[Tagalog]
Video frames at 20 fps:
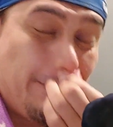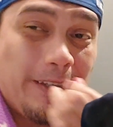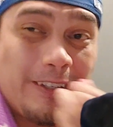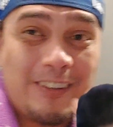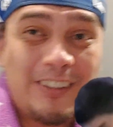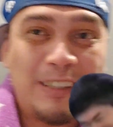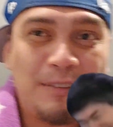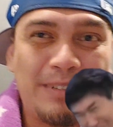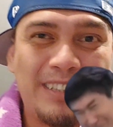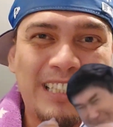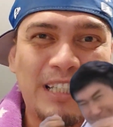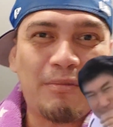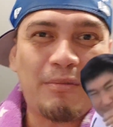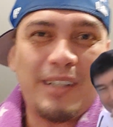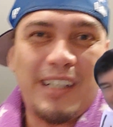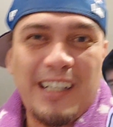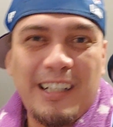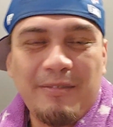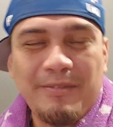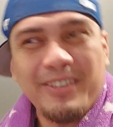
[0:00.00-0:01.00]
ano ibig
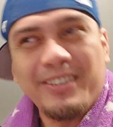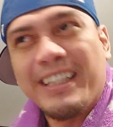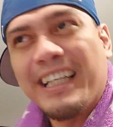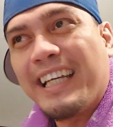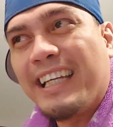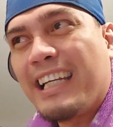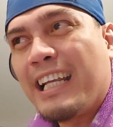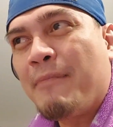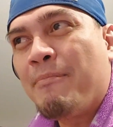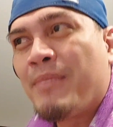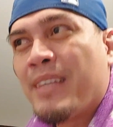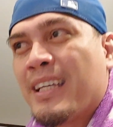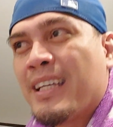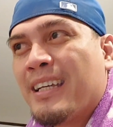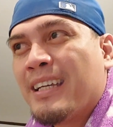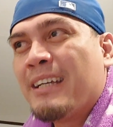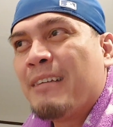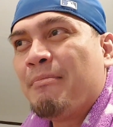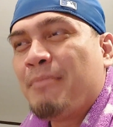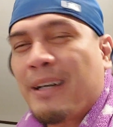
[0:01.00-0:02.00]
sabihin? Putangin na.
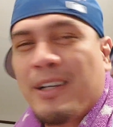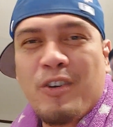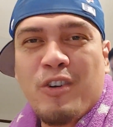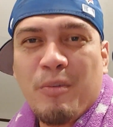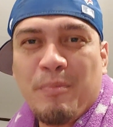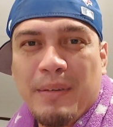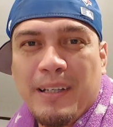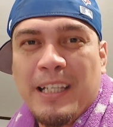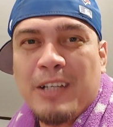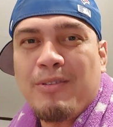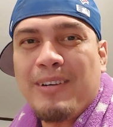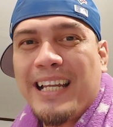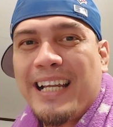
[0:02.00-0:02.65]
Para opening, walang